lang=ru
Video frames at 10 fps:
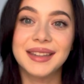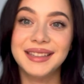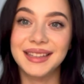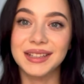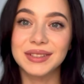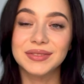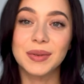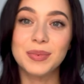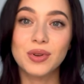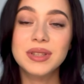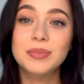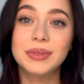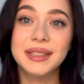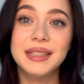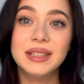Итак, вопрос
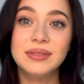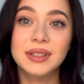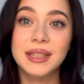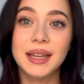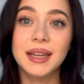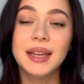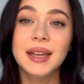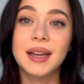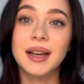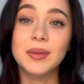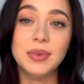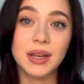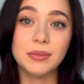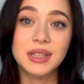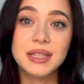планирования а,
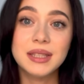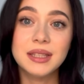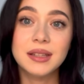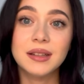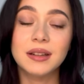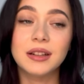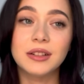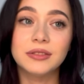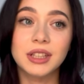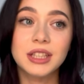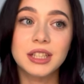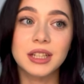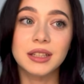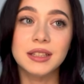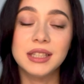беременности а, в
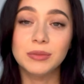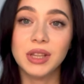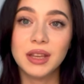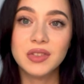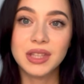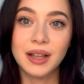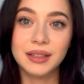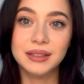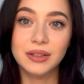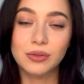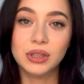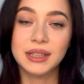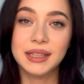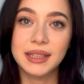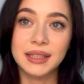нашей семье встал
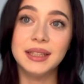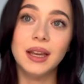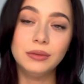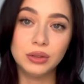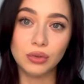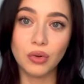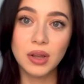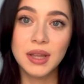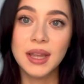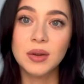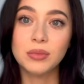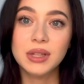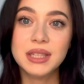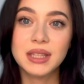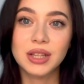довольно-таки давно.
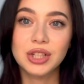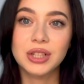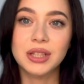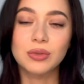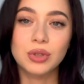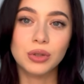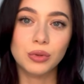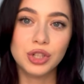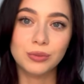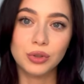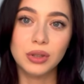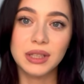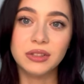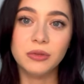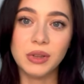Мы с Сашей уже очень много
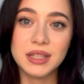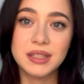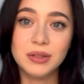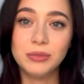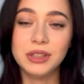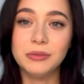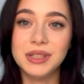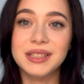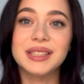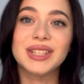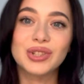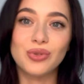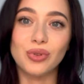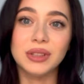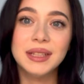лет вместе, мы вместе со
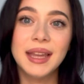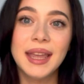школы,